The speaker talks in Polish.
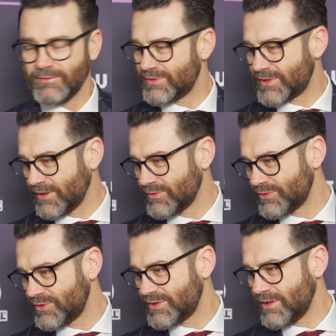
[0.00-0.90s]
wszystkiego, co
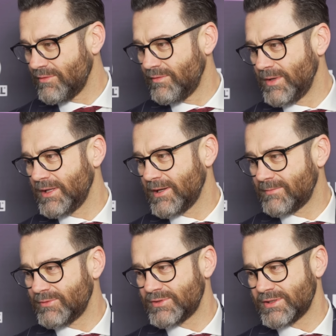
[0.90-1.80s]
się działo w mediach,
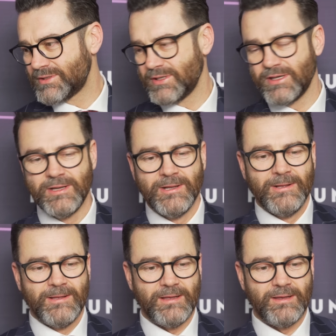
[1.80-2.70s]
plus jeszcze
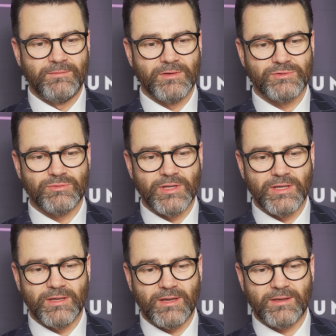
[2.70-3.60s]
e, wiesz,
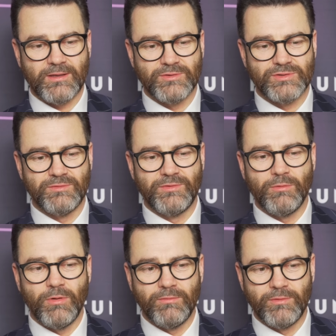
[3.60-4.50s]
tutaj jak
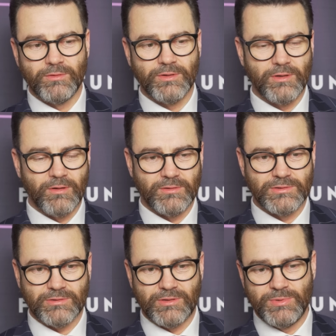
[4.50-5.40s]
żywiołowo i
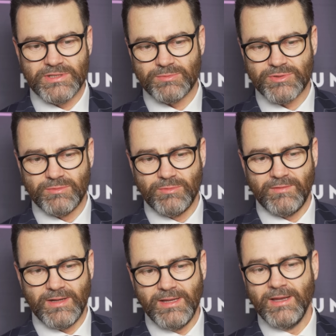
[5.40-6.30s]
gorąco kibice
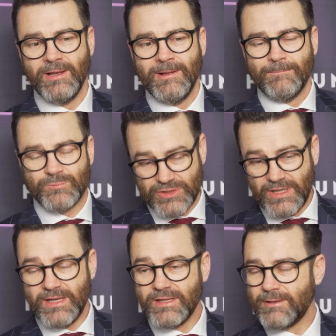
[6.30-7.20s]
przyjmowali
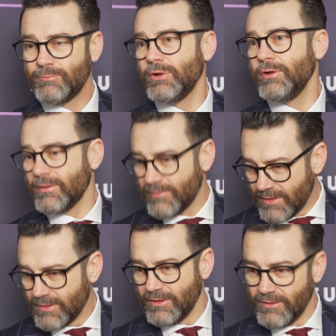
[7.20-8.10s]
przyjęli ten projekt
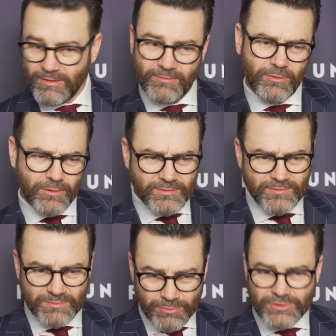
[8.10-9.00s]
i, i w ogóle
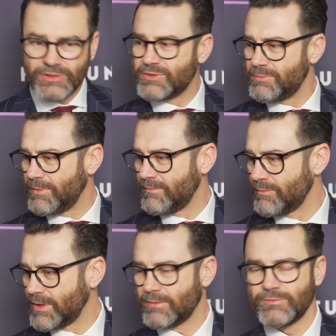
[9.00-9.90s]
wzbudziliśmy
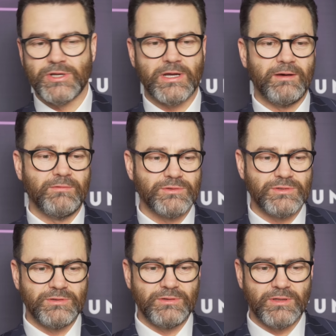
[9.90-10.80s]
pewną taką ciekawość
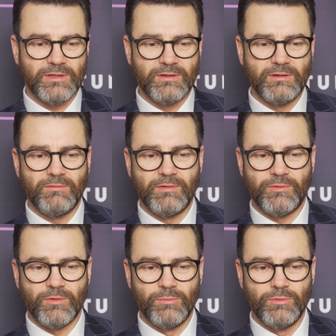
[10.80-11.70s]
i, i, te nowe
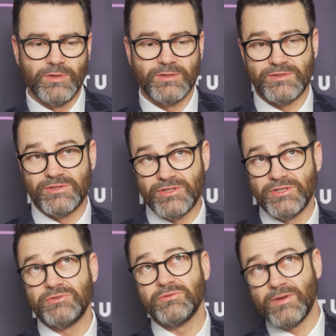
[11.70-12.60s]
formuły z
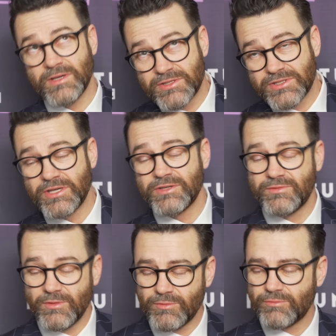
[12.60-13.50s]
10 walk 6
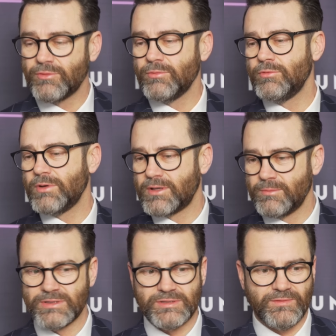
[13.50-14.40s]
w nowych formułach
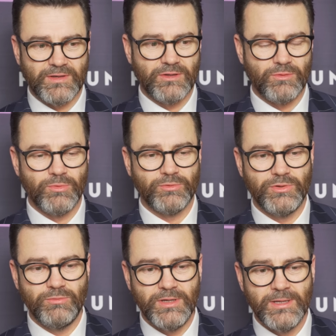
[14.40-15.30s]
chyba się fajnie
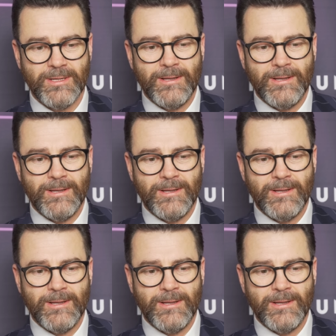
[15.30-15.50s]
obroniły.